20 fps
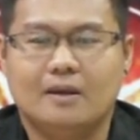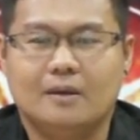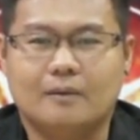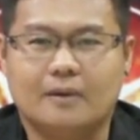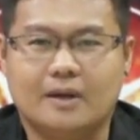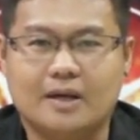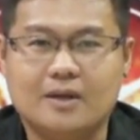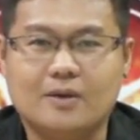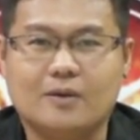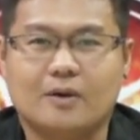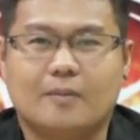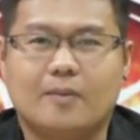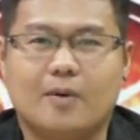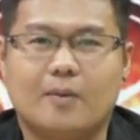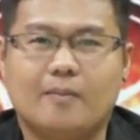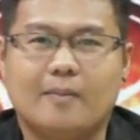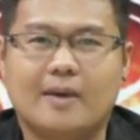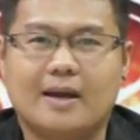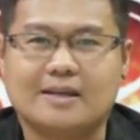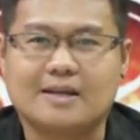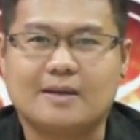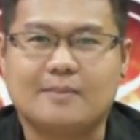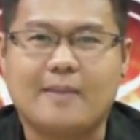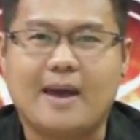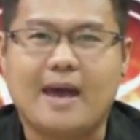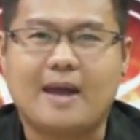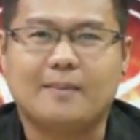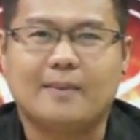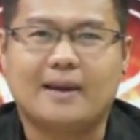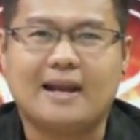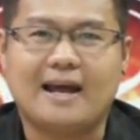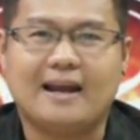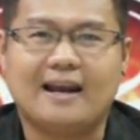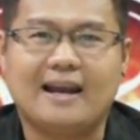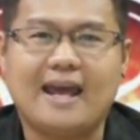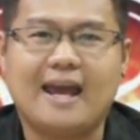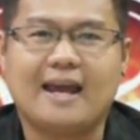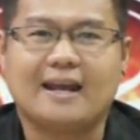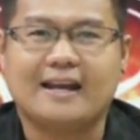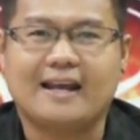วันนี้อยู่กับผมอาจารย์แมนพลัง
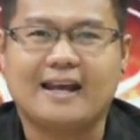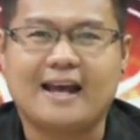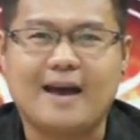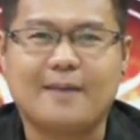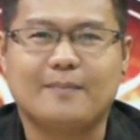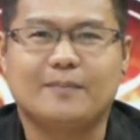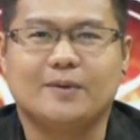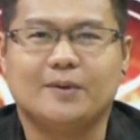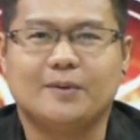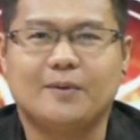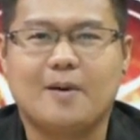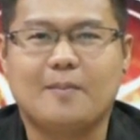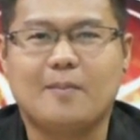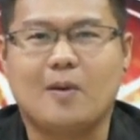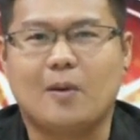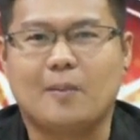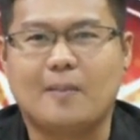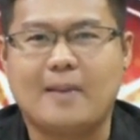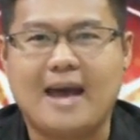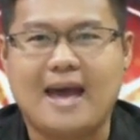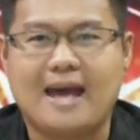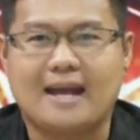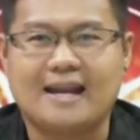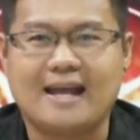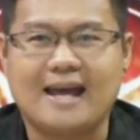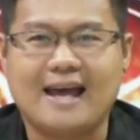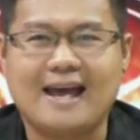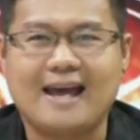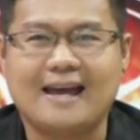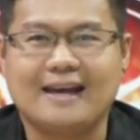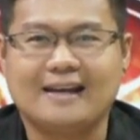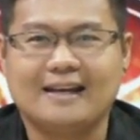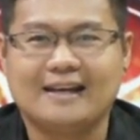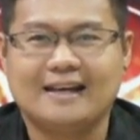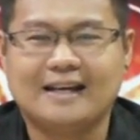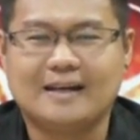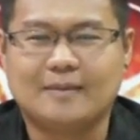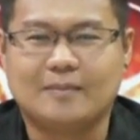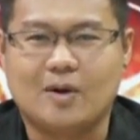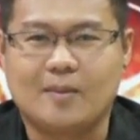เลขนะครับหรือว่าหมอแมนนะฮะ
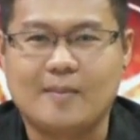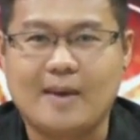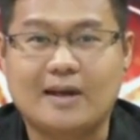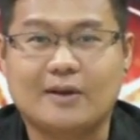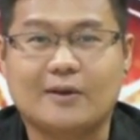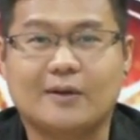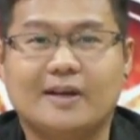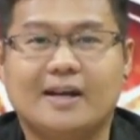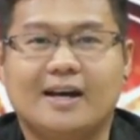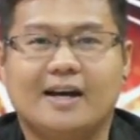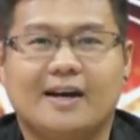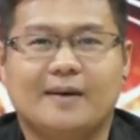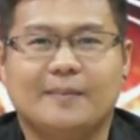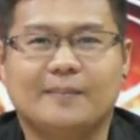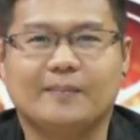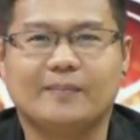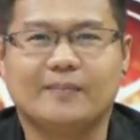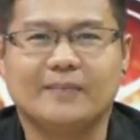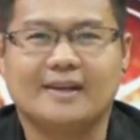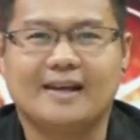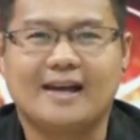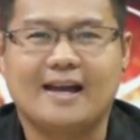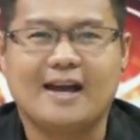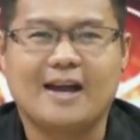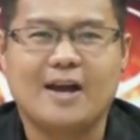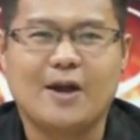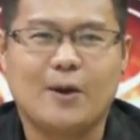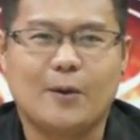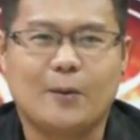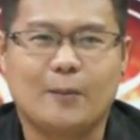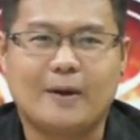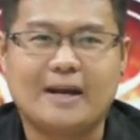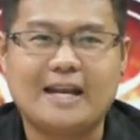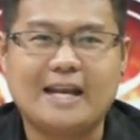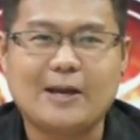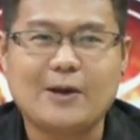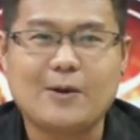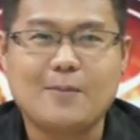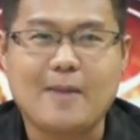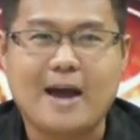หมอแมนคนเดิมนะวัน
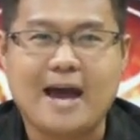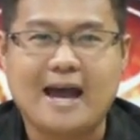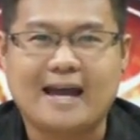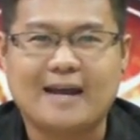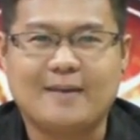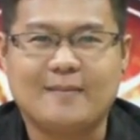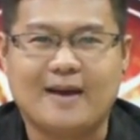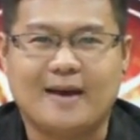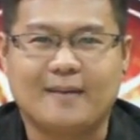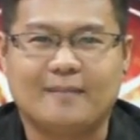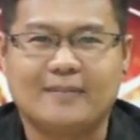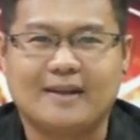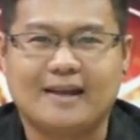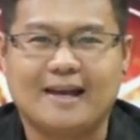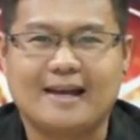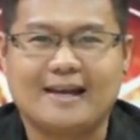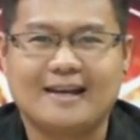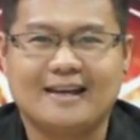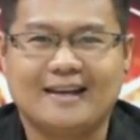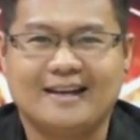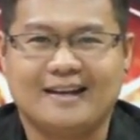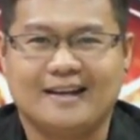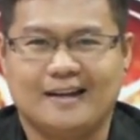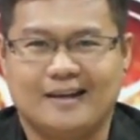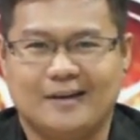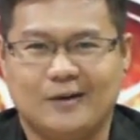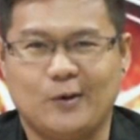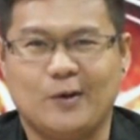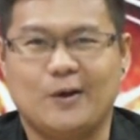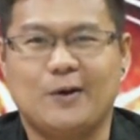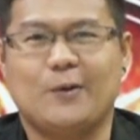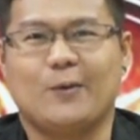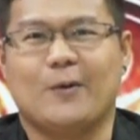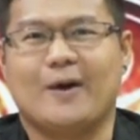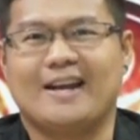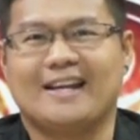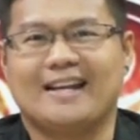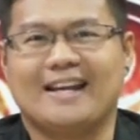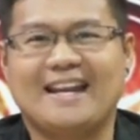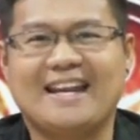นี้ก็มากันแบบนะด่ว
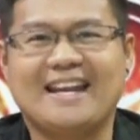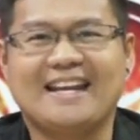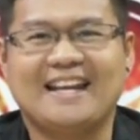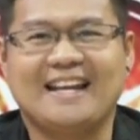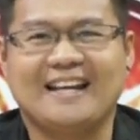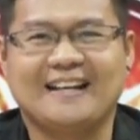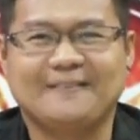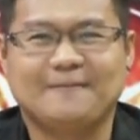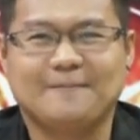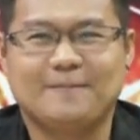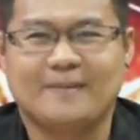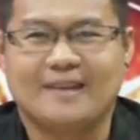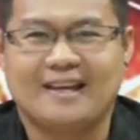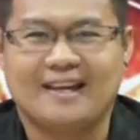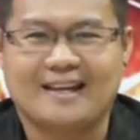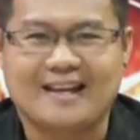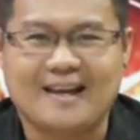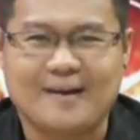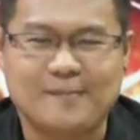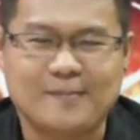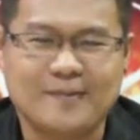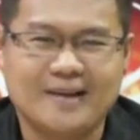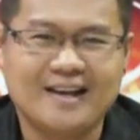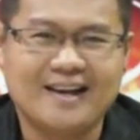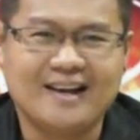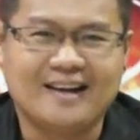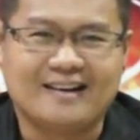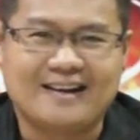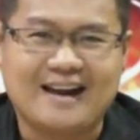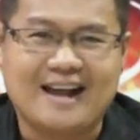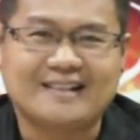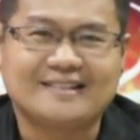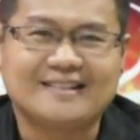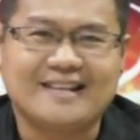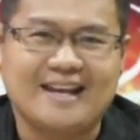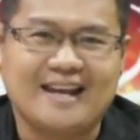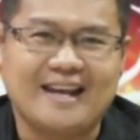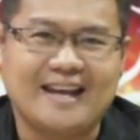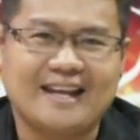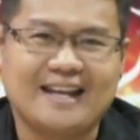นๆกันนิดนึงนะกับรา
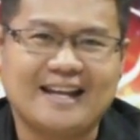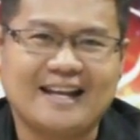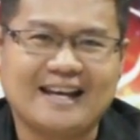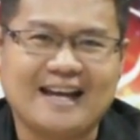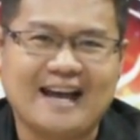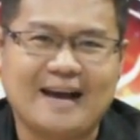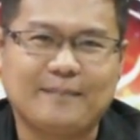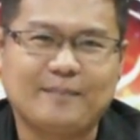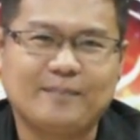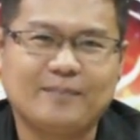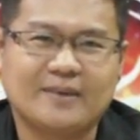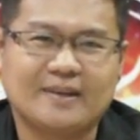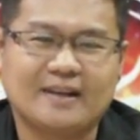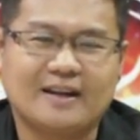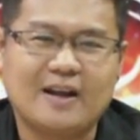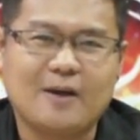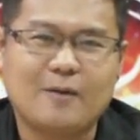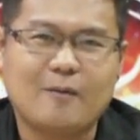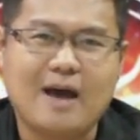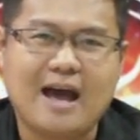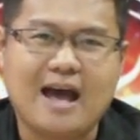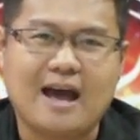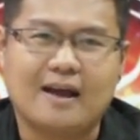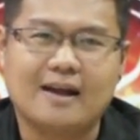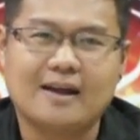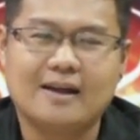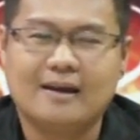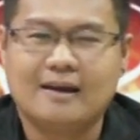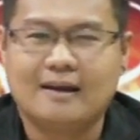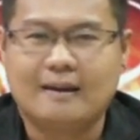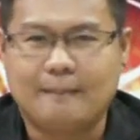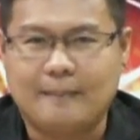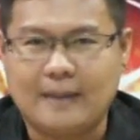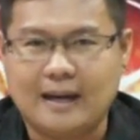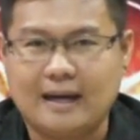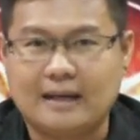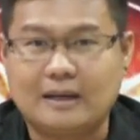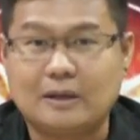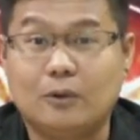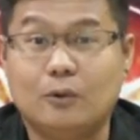ศีนะครับเขาเรียกว่า
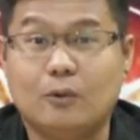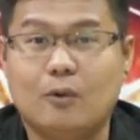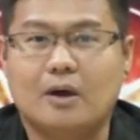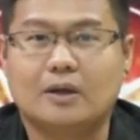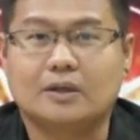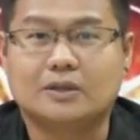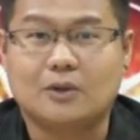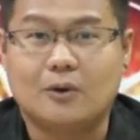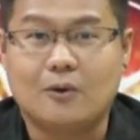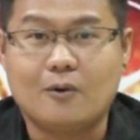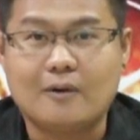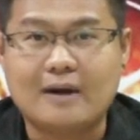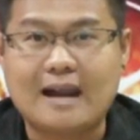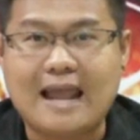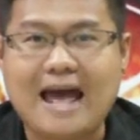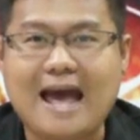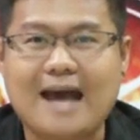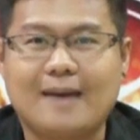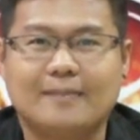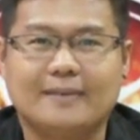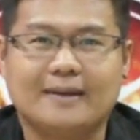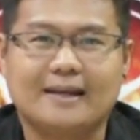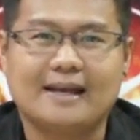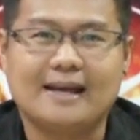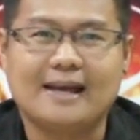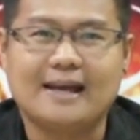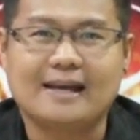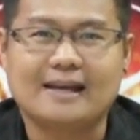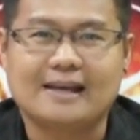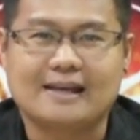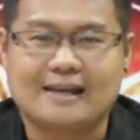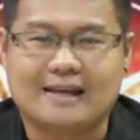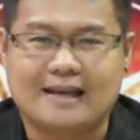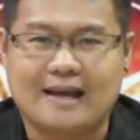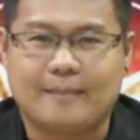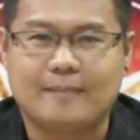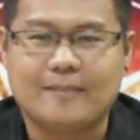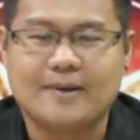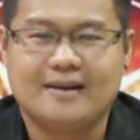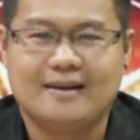เปิดดวงโชคลาภนะฮะ
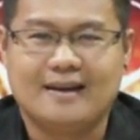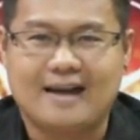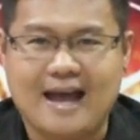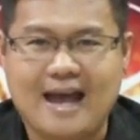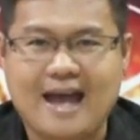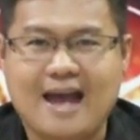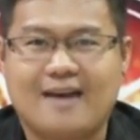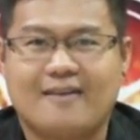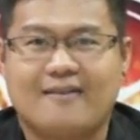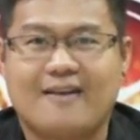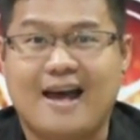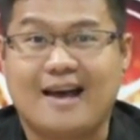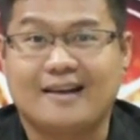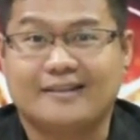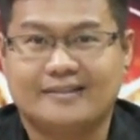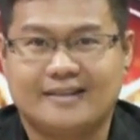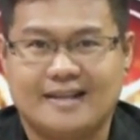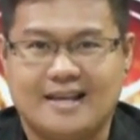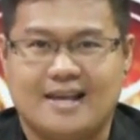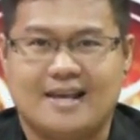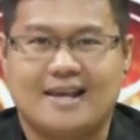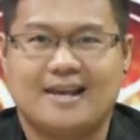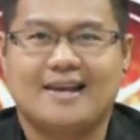กับ 5 ราศี